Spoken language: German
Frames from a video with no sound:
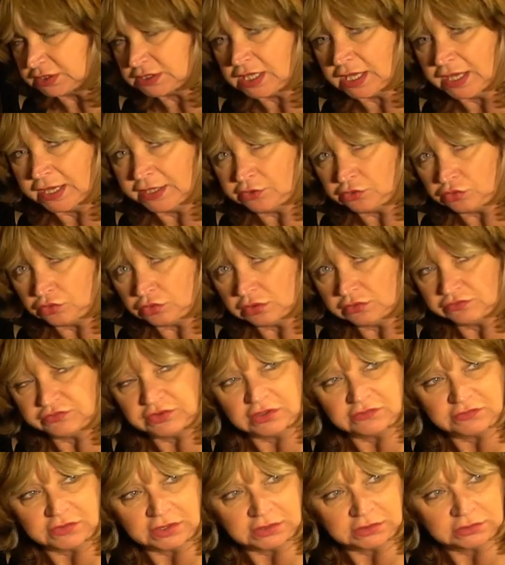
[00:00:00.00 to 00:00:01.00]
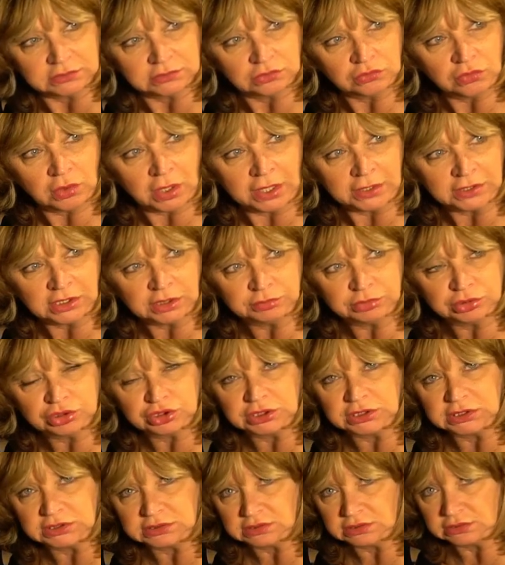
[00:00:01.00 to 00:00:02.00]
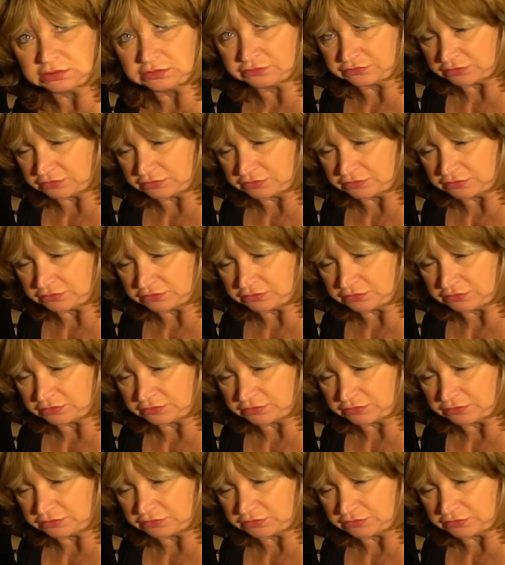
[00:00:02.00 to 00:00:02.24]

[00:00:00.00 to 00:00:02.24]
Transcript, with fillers: kein Öl verwenden, nur eine beschichtete